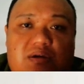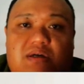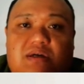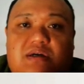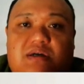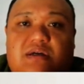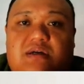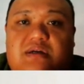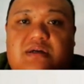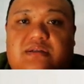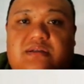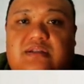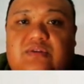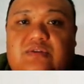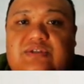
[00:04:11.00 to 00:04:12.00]
Eh,
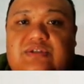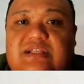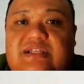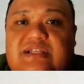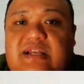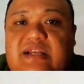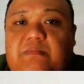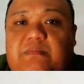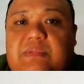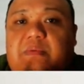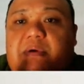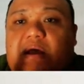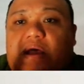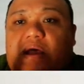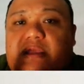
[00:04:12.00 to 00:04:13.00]
tentu saja ini
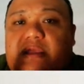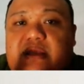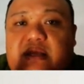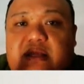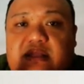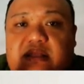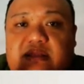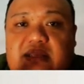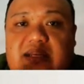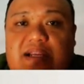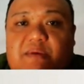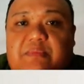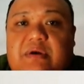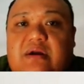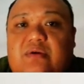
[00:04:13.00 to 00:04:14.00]
berbahaya,
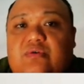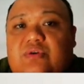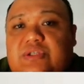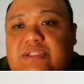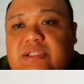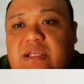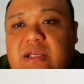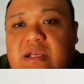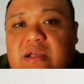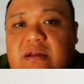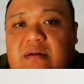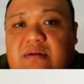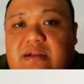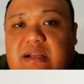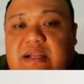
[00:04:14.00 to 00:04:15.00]
tidak bagus
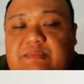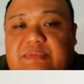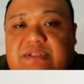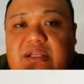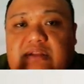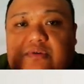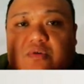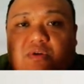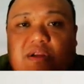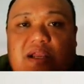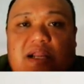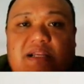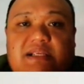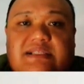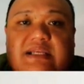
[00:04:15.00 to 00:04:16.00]
dalam satu
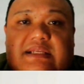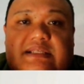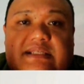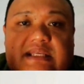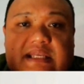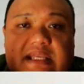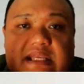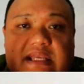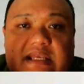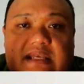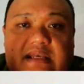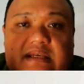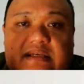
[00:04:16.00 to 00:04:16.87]
organisasi.